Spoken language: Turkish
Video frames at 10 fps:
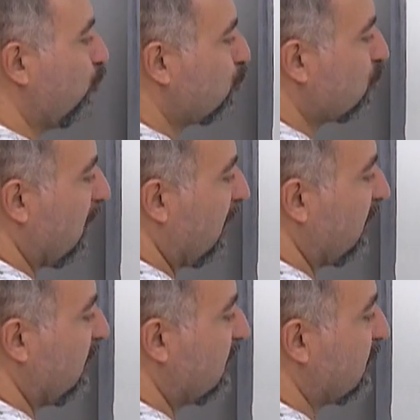3
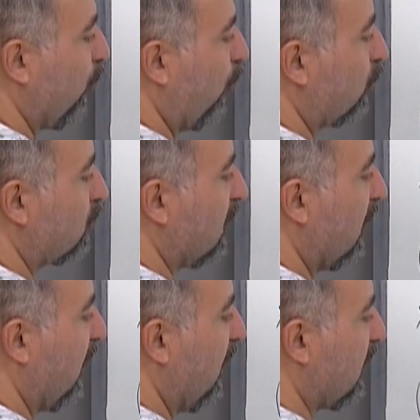tane 2
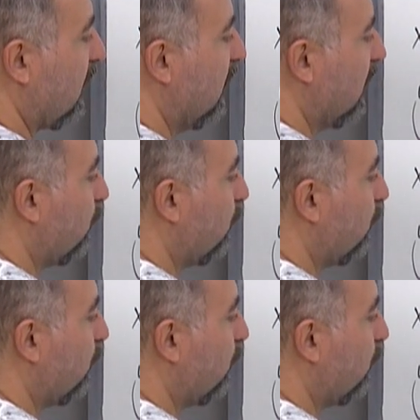ortak.